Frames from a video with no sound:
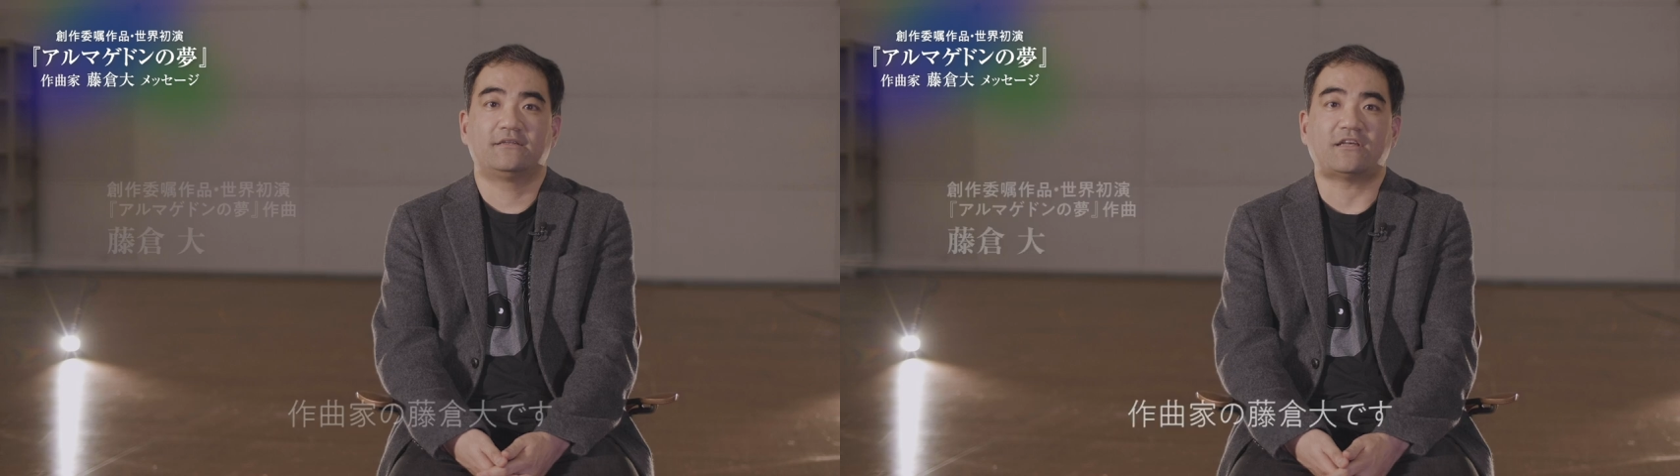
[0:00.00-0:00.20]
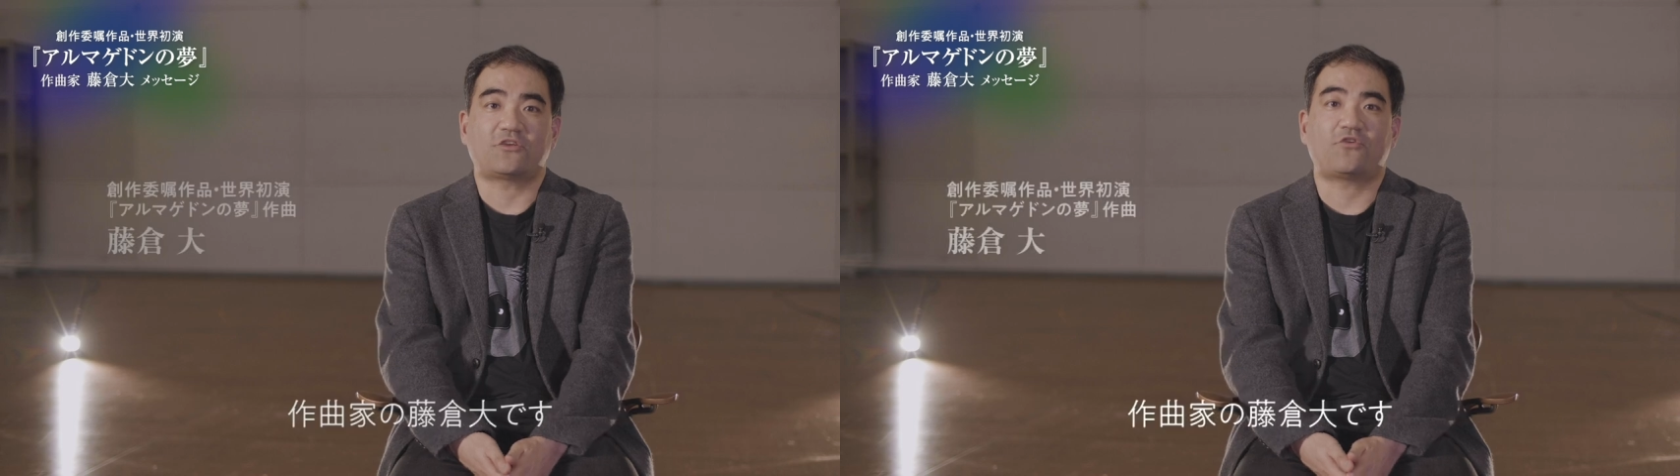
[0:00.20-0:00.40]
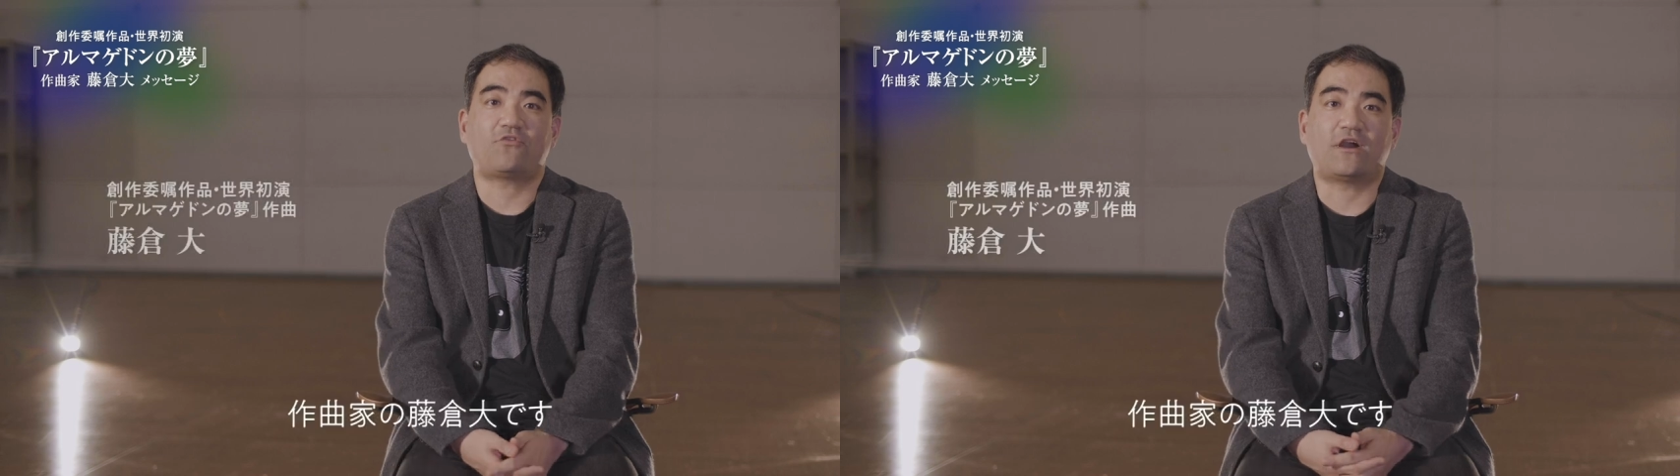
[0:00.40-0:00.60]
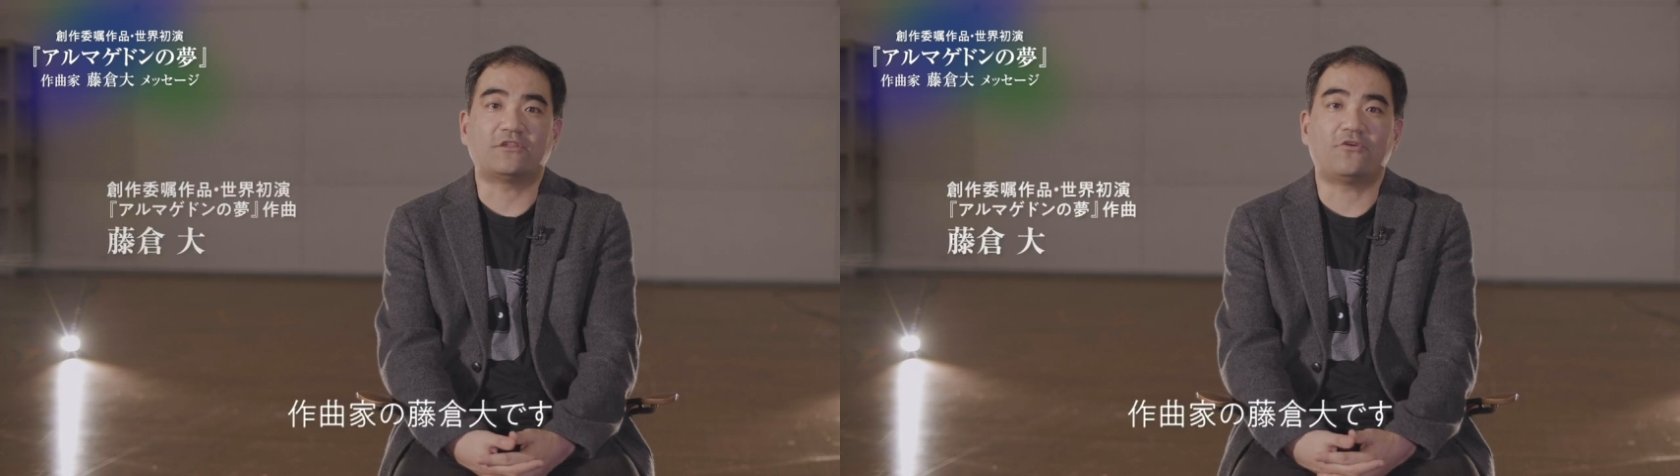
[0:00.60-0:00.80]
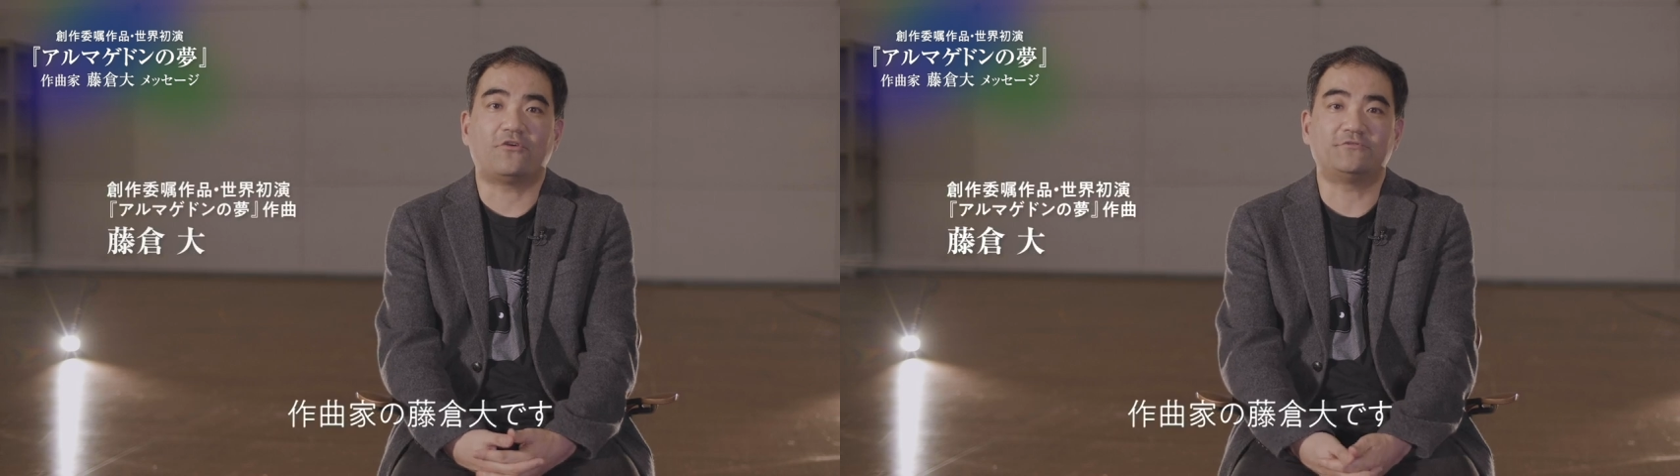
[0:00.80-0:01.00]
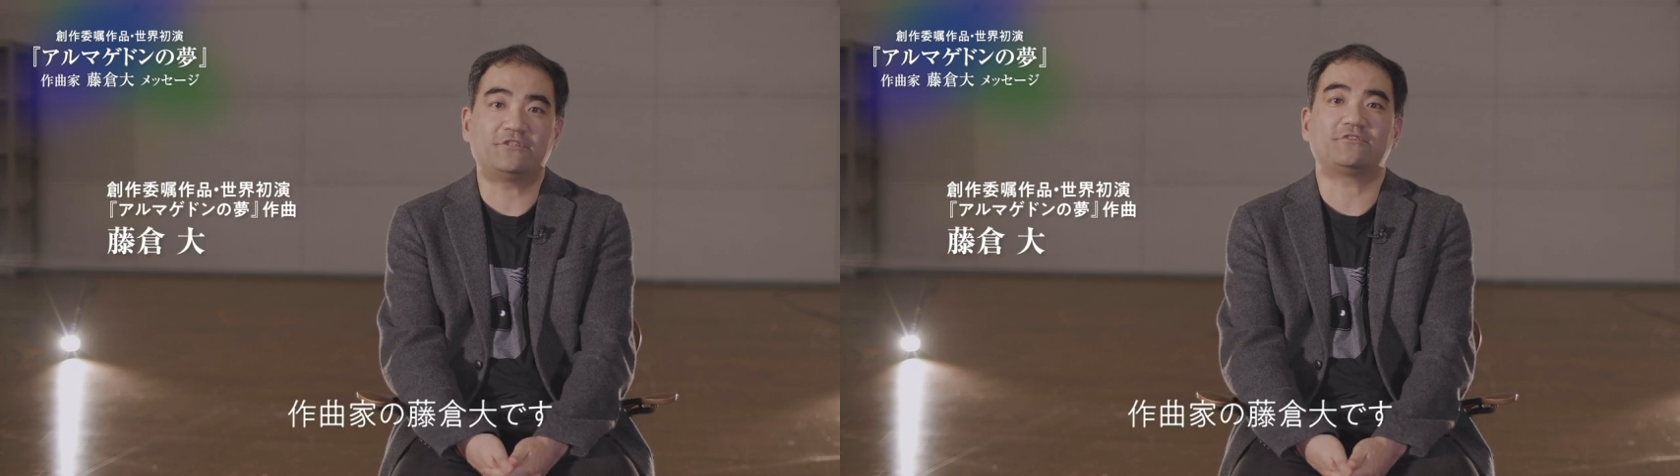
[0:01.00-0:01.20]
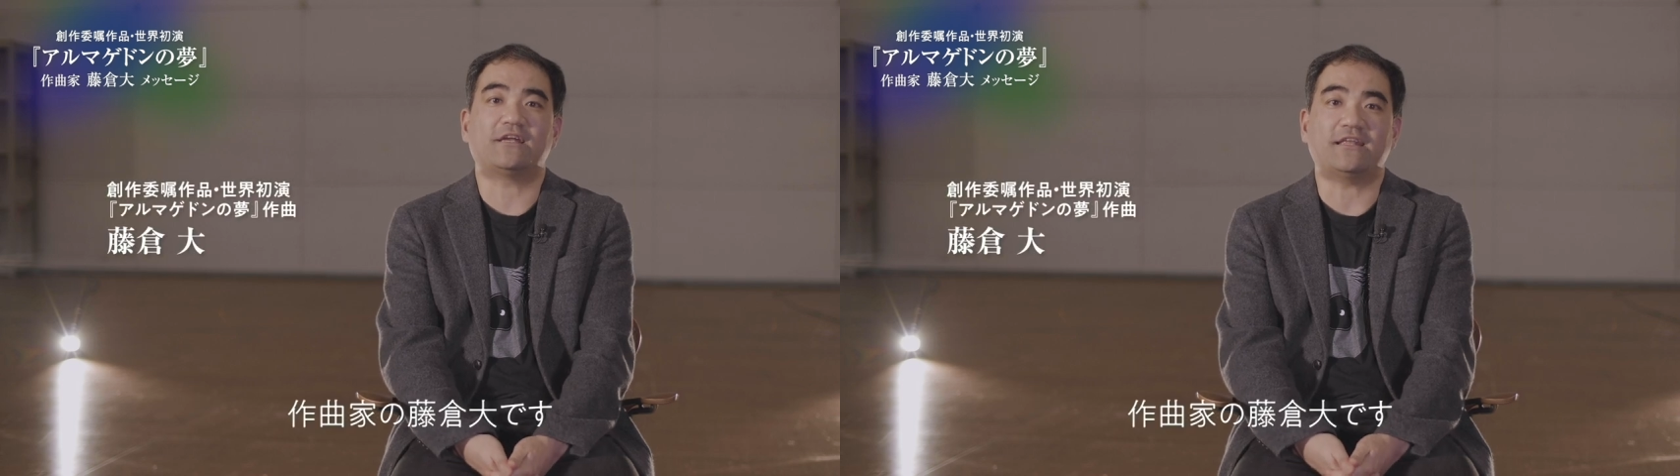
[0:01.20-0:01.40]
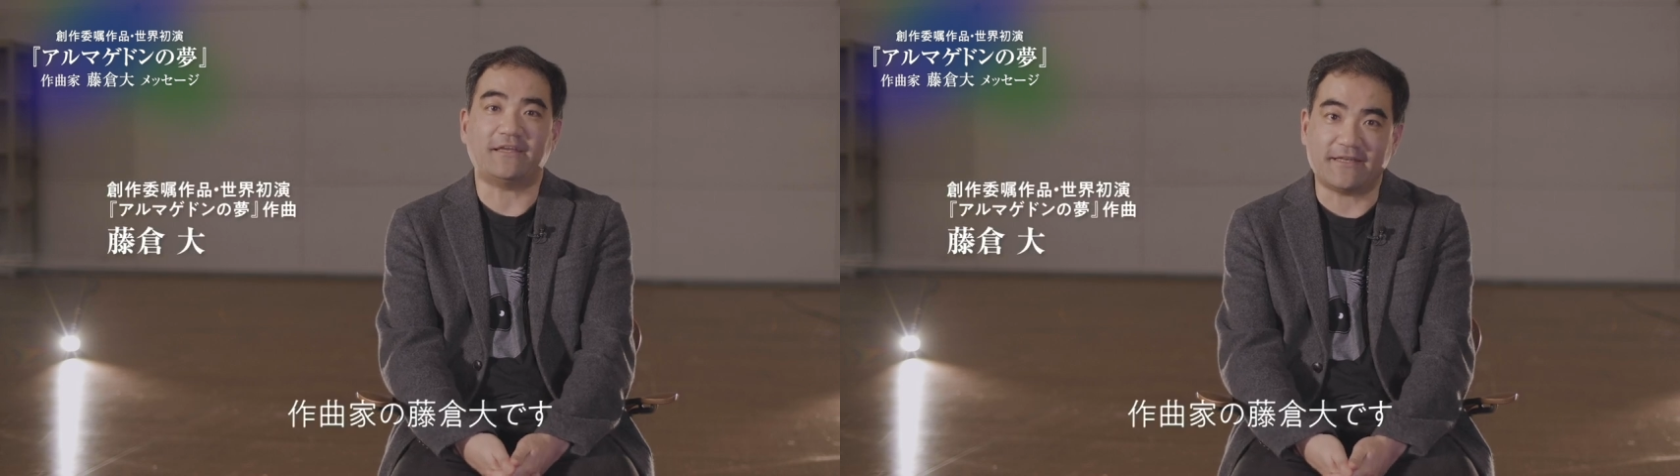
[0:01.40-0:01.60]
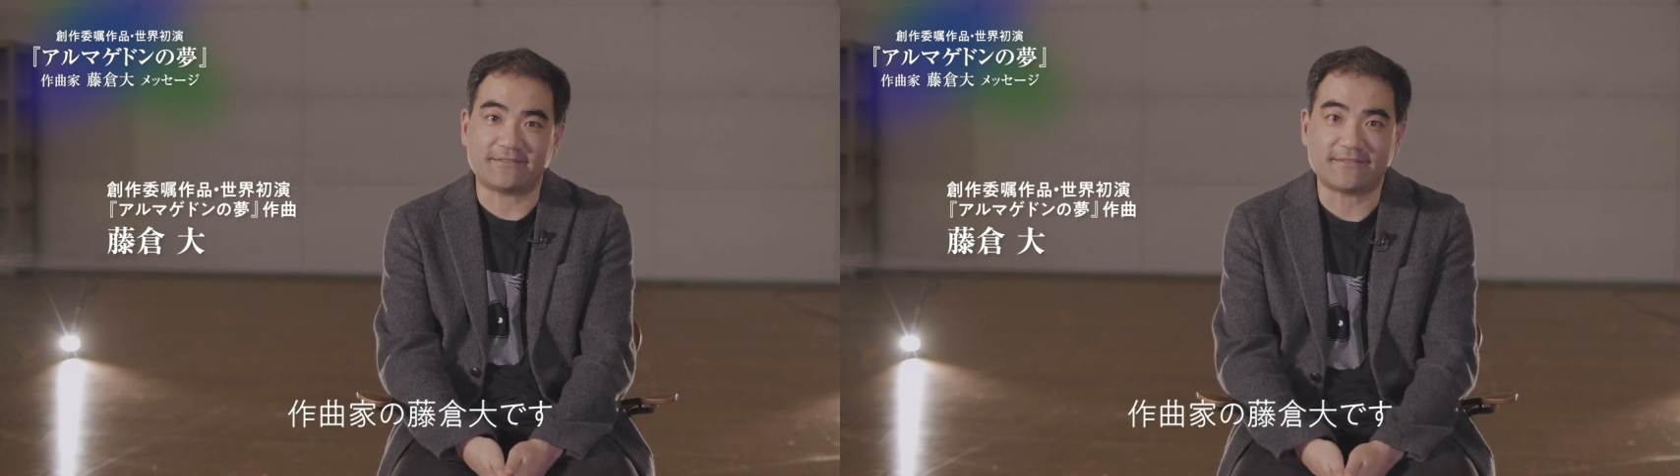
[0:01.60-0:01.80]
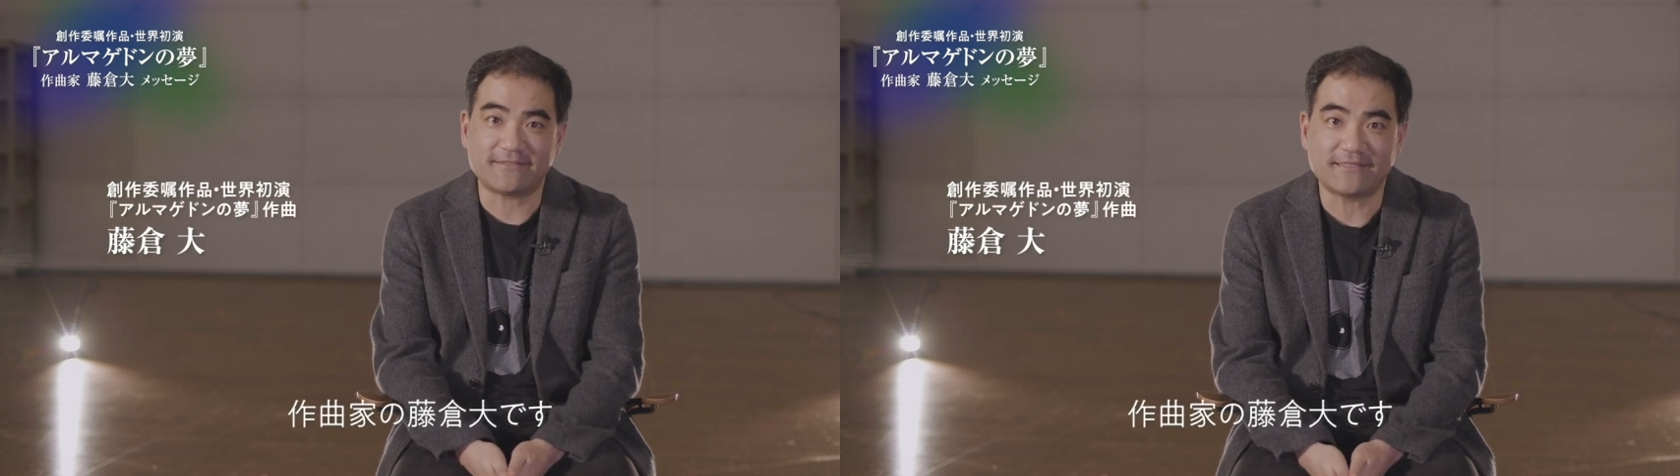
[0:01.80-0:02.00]
作曲家の藤倉大で
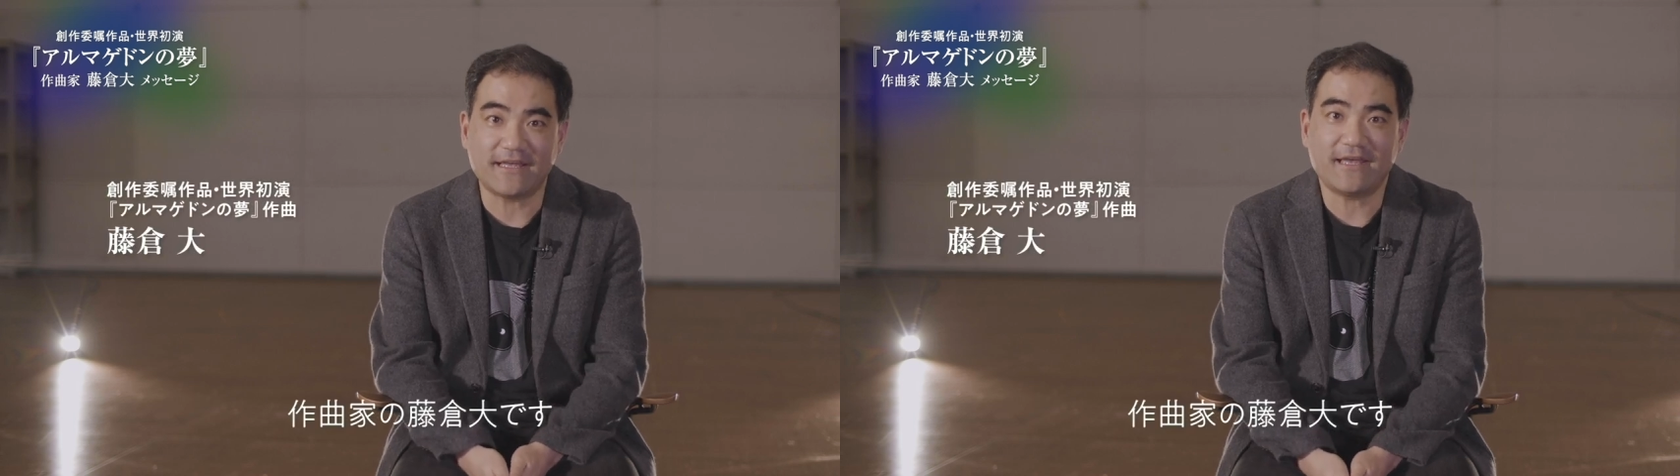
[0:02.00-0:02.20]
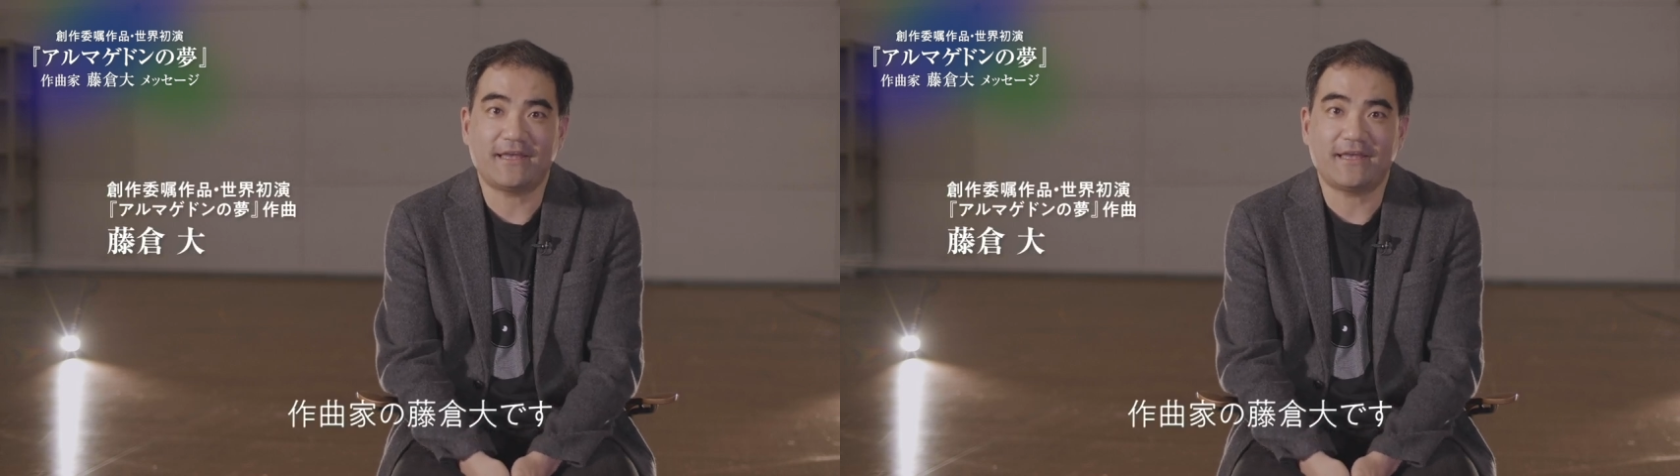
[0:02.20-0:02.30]
す、